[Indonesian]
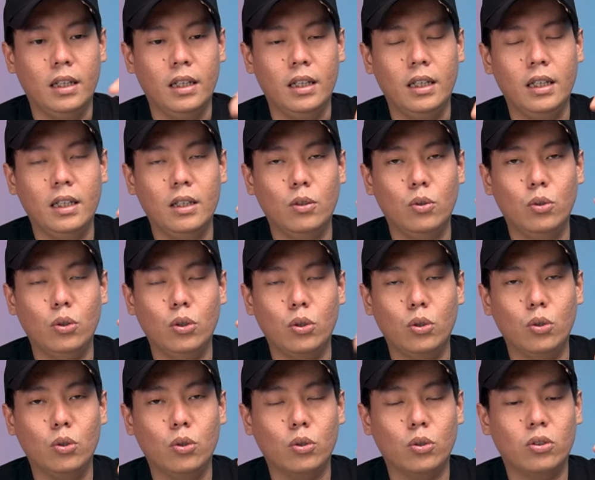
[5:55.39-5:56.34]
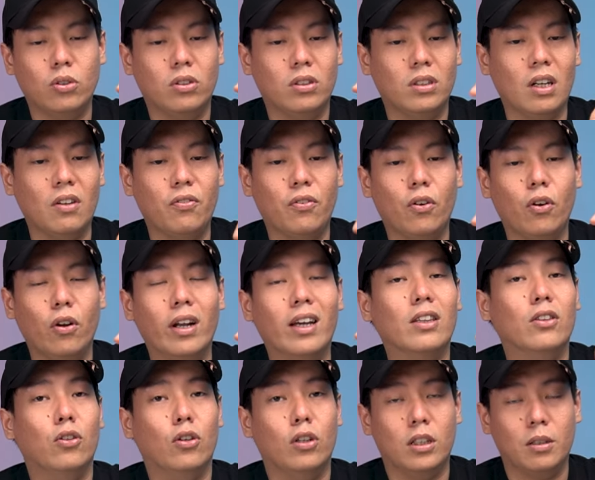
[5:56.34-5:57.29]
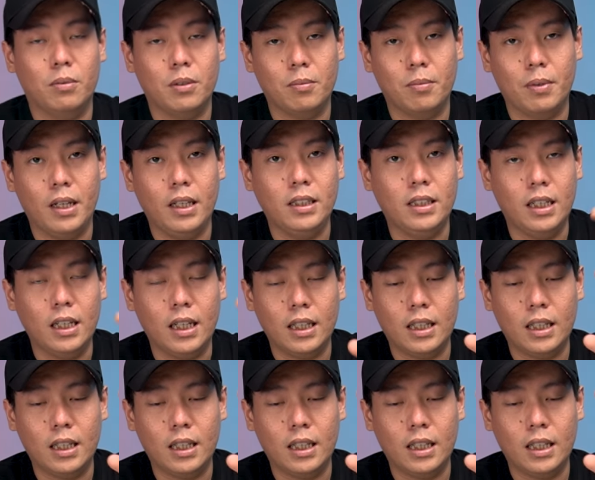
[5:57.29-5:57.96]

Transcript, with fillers: Ini untuk chaff collector teman-teman ya.